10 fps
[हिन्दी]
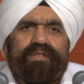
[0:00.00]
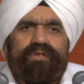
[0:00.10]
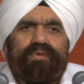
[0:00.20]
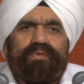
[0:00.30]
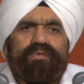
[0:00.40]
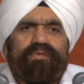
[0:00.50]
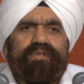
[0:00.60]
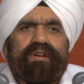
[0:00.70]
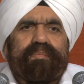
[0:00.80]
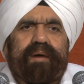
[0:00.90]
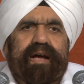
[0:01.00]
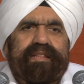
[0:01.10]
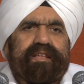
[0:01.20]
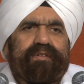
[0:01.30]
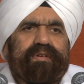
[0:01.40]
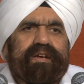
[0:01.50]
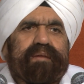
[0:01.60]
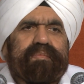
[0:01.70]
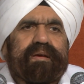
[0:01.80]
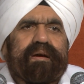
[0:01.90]
तो उनको निभाते हुए
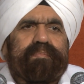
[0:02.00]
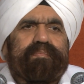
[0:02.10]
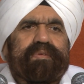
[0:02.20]
हमें अब